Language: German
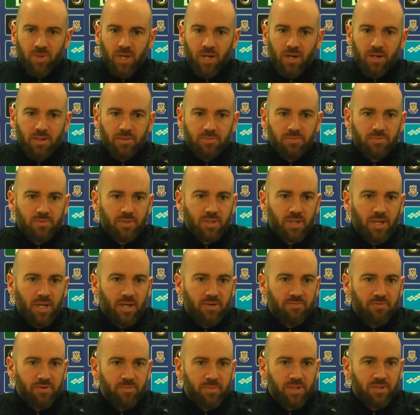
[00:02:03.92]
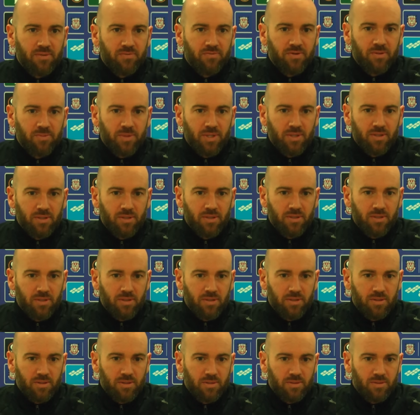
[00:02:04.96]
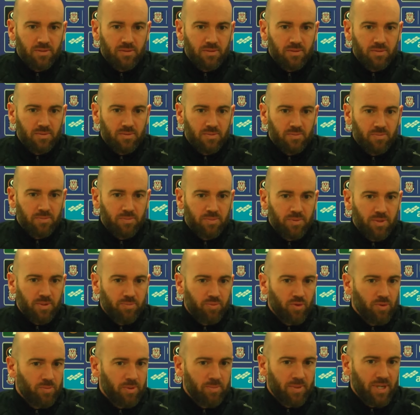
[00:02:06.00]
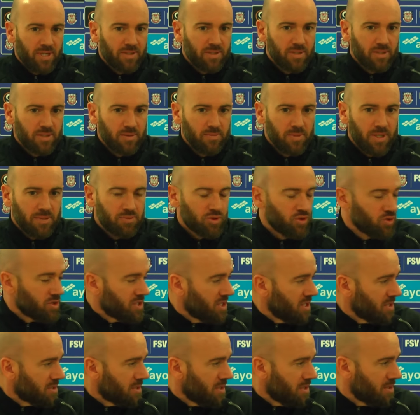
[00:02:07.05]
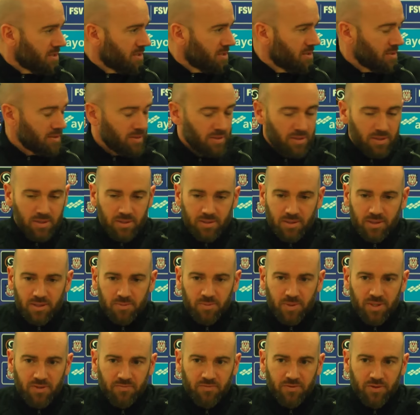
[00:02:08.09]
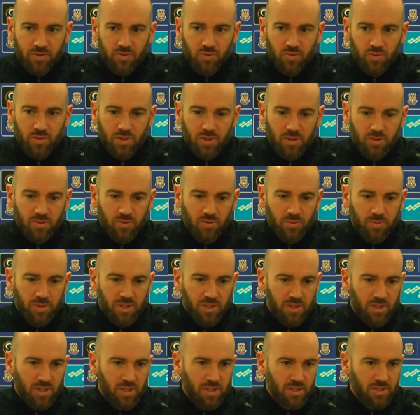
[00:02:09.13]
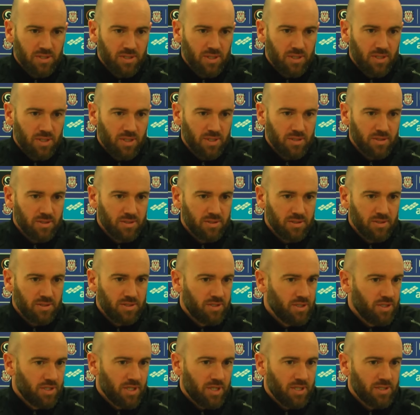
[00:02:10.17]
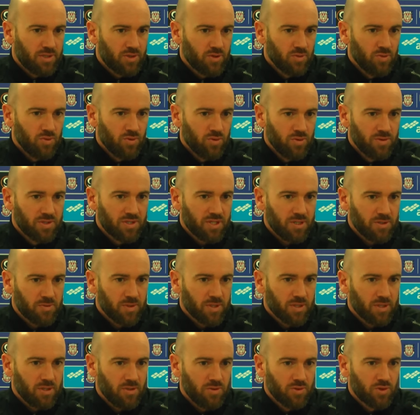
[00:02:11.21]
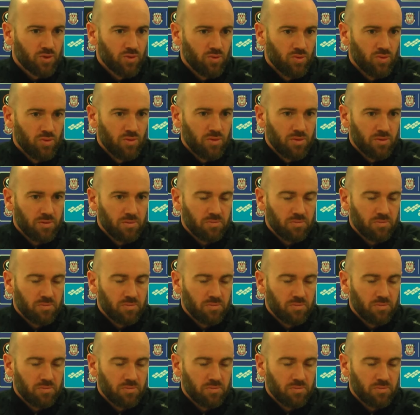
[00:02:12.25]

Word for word: Ja, klar, wenn man, wenn man äh, eine Problematik im Abschluss hat, dass, äh, dass man dann versucht, auch über die Trainingseinheiten sich Sicherheit zu holen, Selbstvertrauen zu holen.